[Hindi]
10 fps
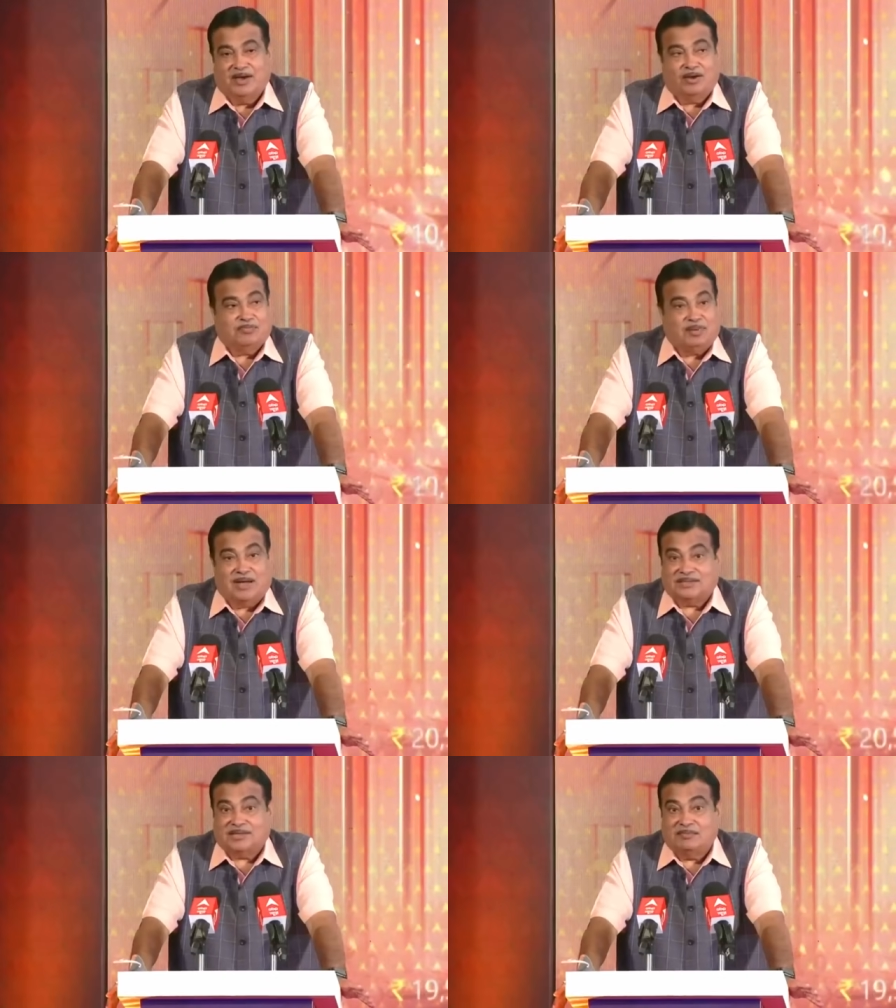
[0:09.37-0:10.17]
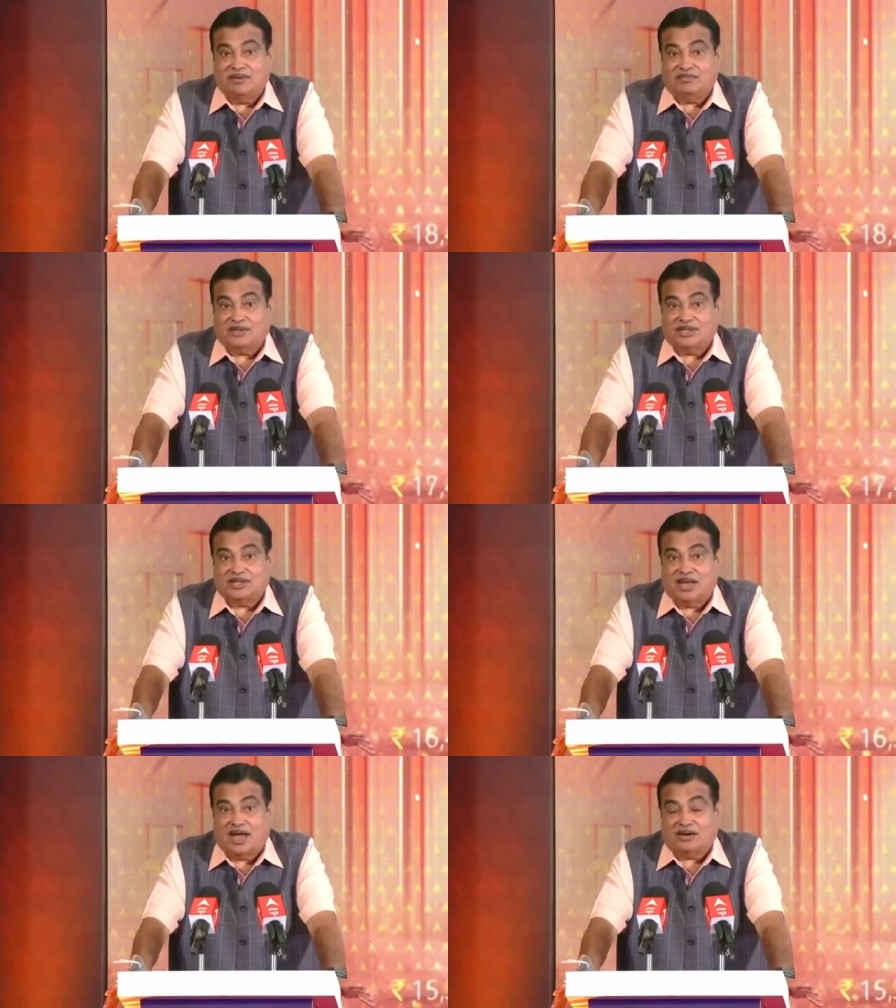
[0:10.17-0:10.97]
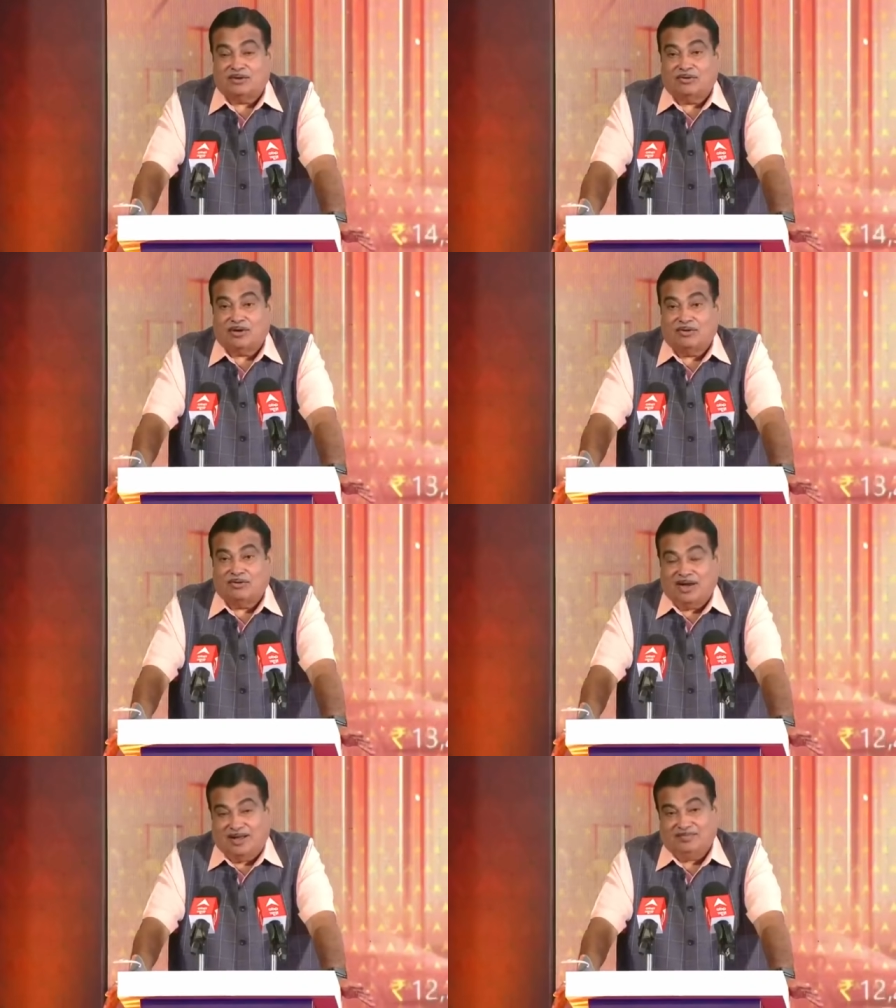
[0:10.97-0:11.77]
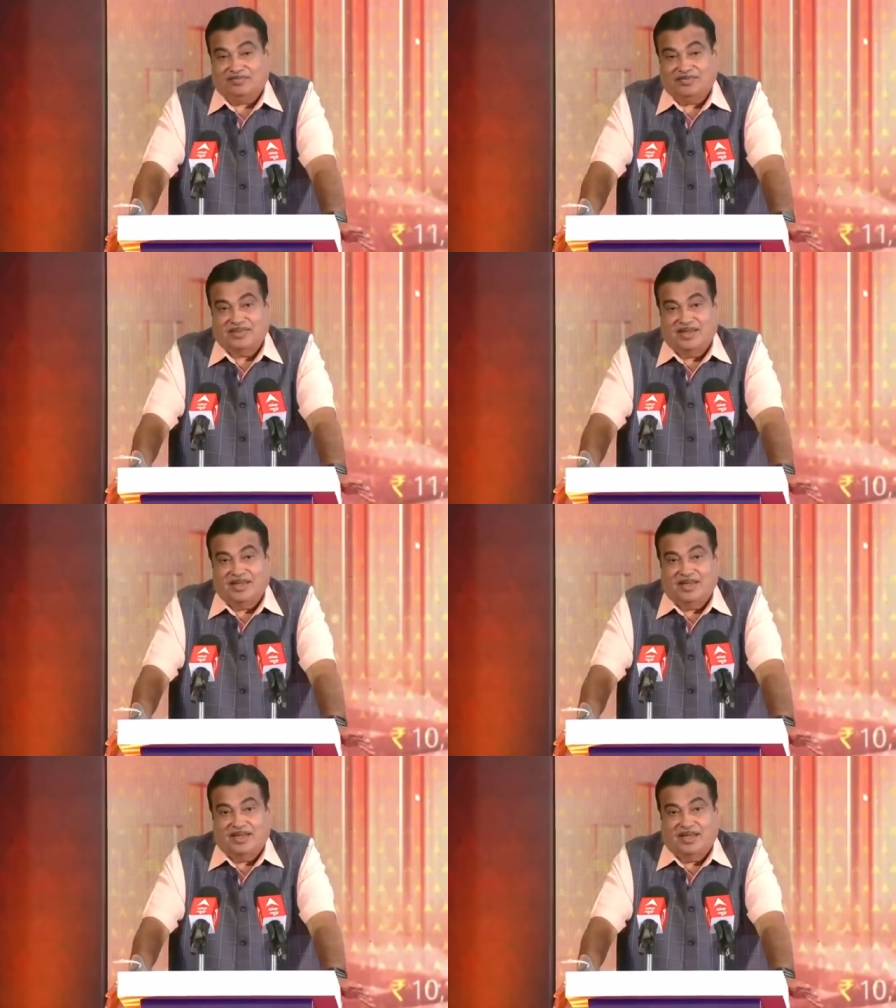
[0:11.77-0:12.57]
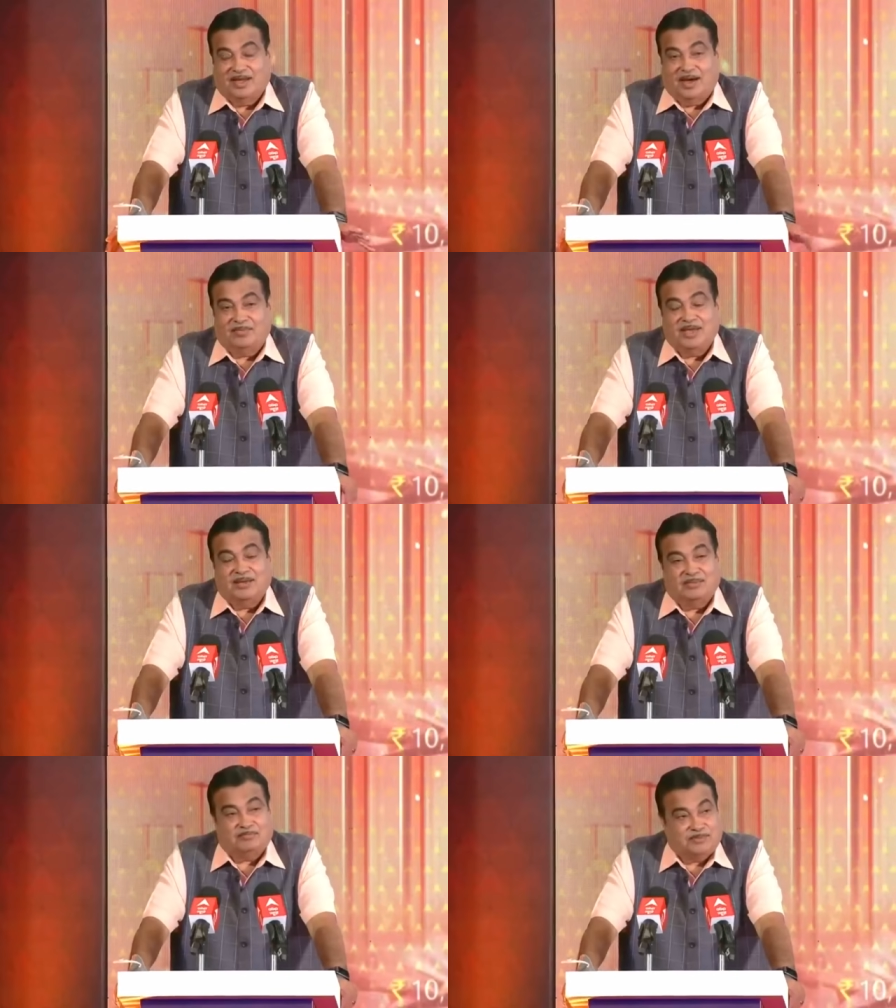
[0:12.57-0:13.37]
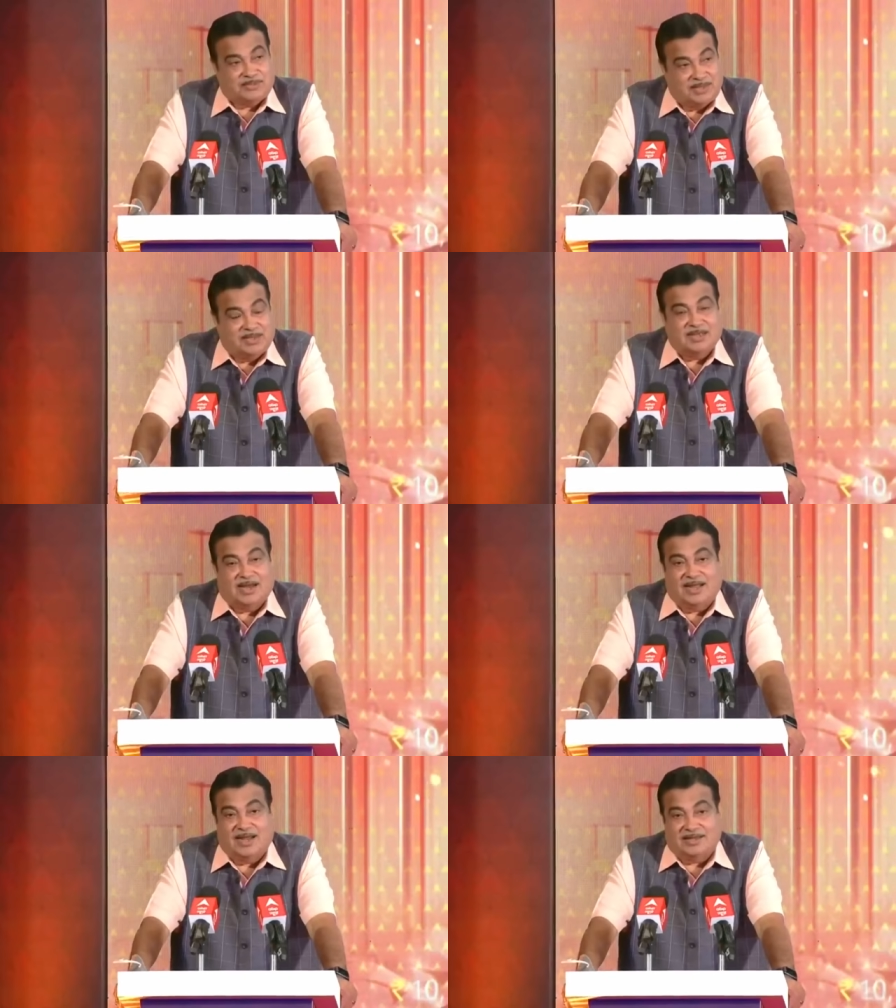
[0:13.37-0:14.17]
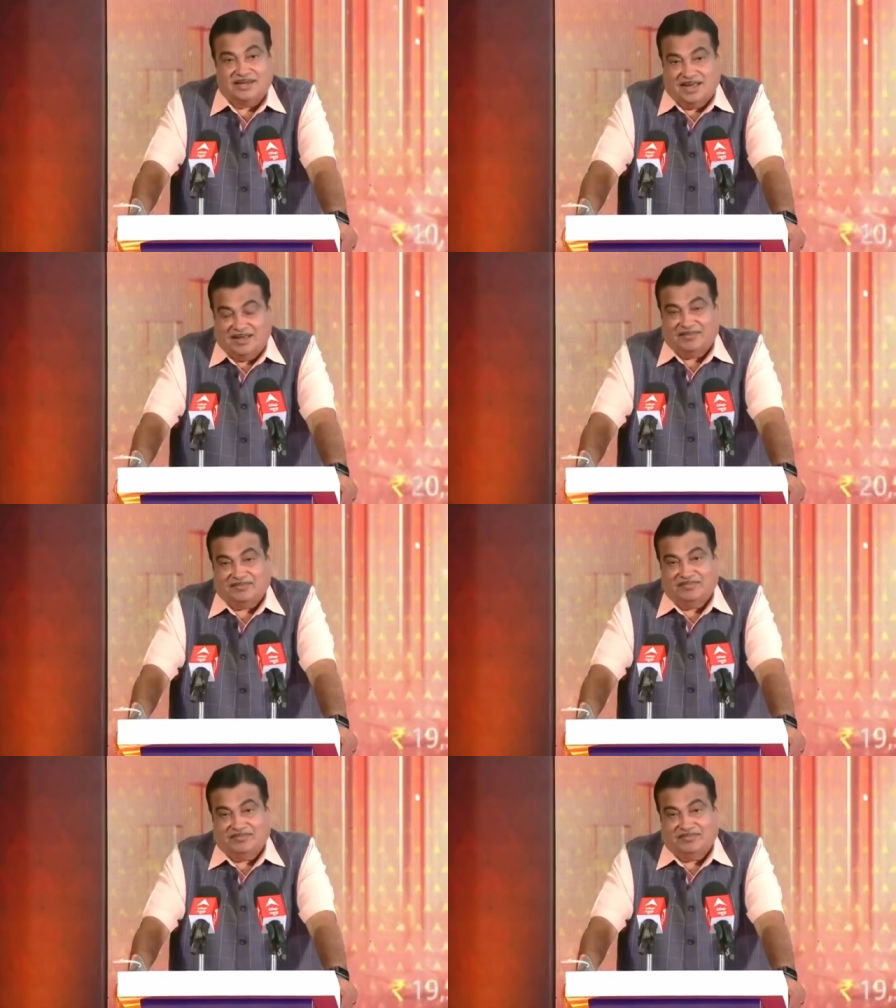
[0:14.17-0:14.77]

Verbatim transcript: और पांच साल में 25 लाख करोड़ का होगा अभी चेन्नई आईआईटी ने